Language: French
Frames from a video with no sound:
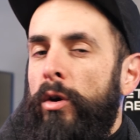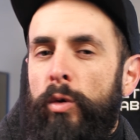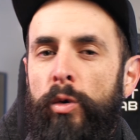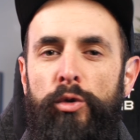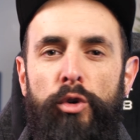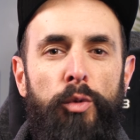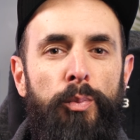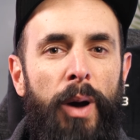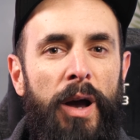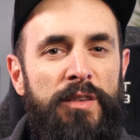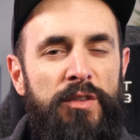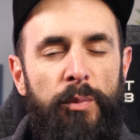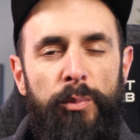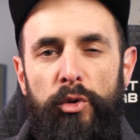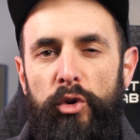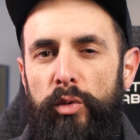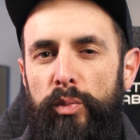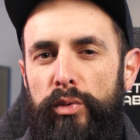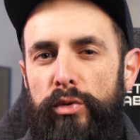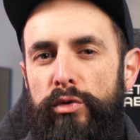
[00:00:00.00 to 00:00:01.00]
contre par
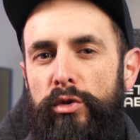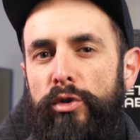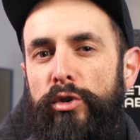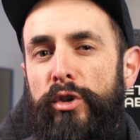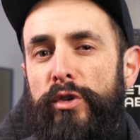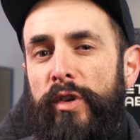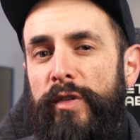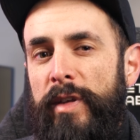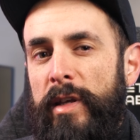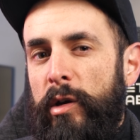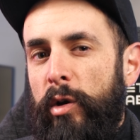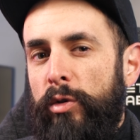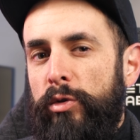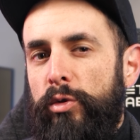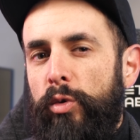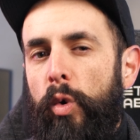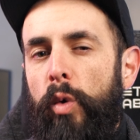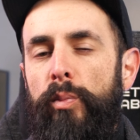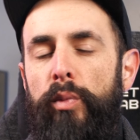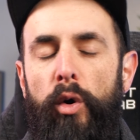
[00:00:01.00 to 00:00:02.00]
exemple le plus de
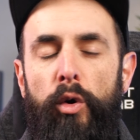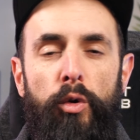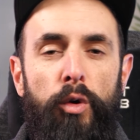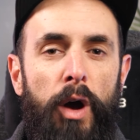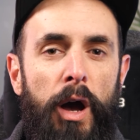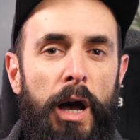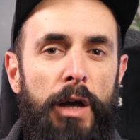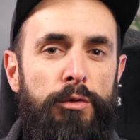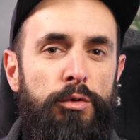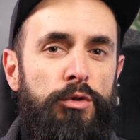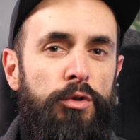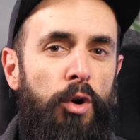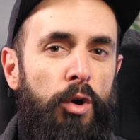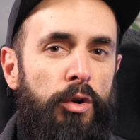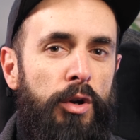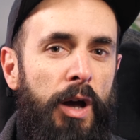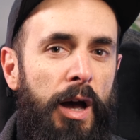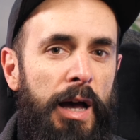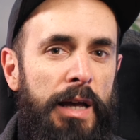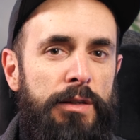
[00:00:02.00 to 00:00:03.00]
250 euros pour le Asus
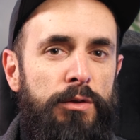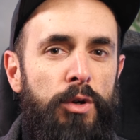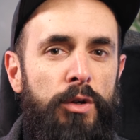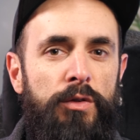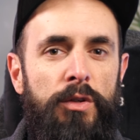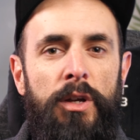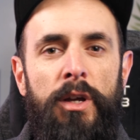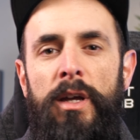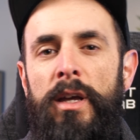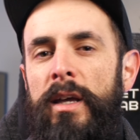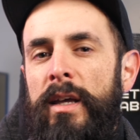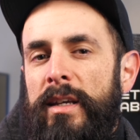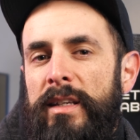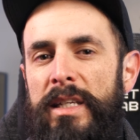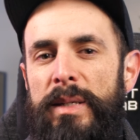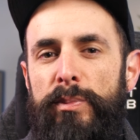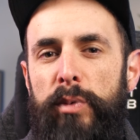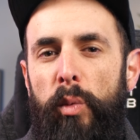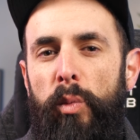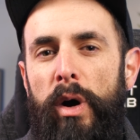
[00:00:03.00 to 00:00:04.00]
ROG Azote
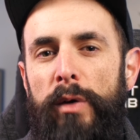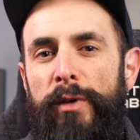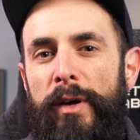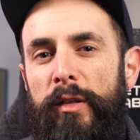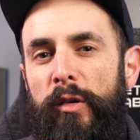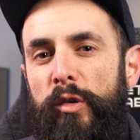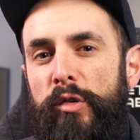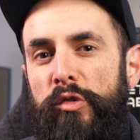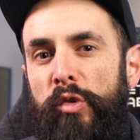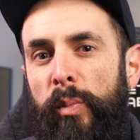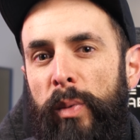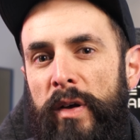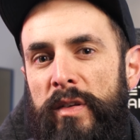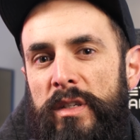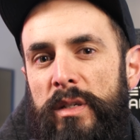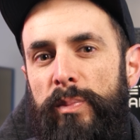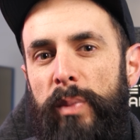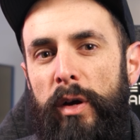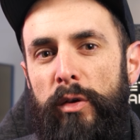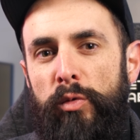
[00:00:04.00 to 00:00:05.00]
qui pour moi va être son
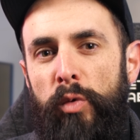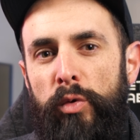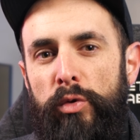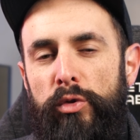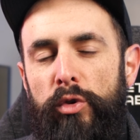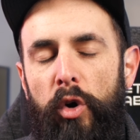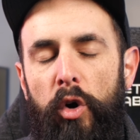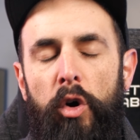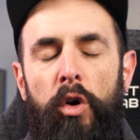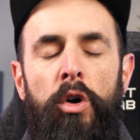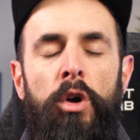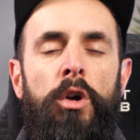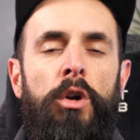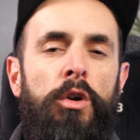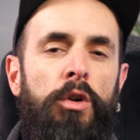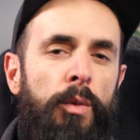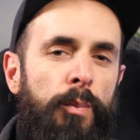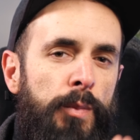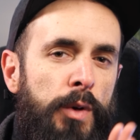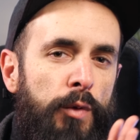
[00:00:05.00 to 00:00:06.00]
principal concurrent,
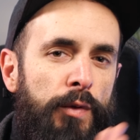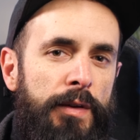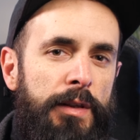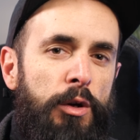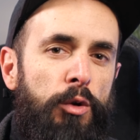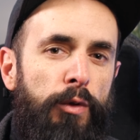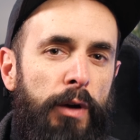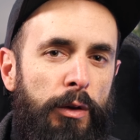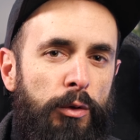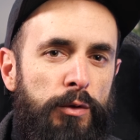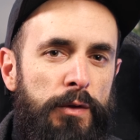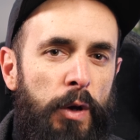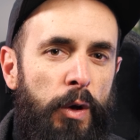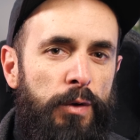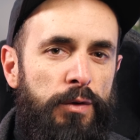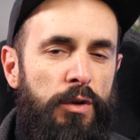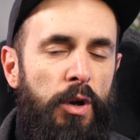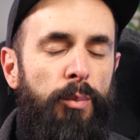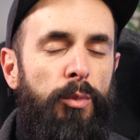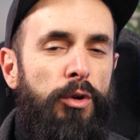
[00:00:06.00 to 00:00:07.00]
mais on va découvrir tout ça
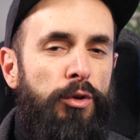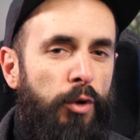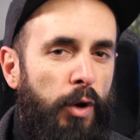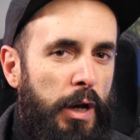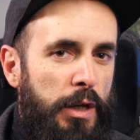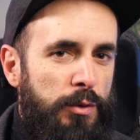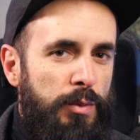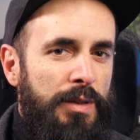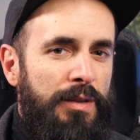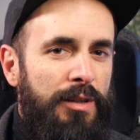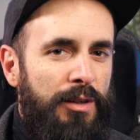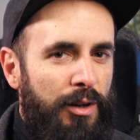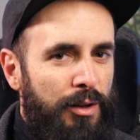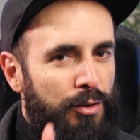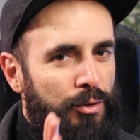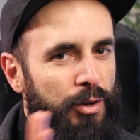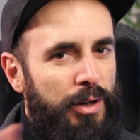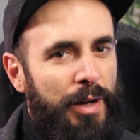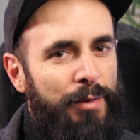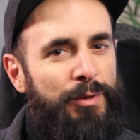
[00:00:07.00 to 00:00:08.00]
ensemble dans la suite
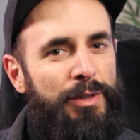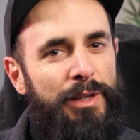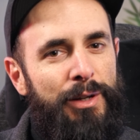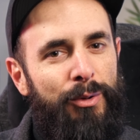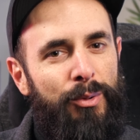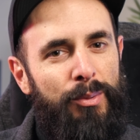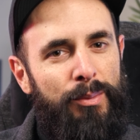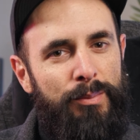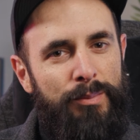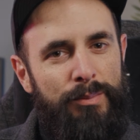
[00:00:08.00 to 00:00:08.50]
de la vidéo.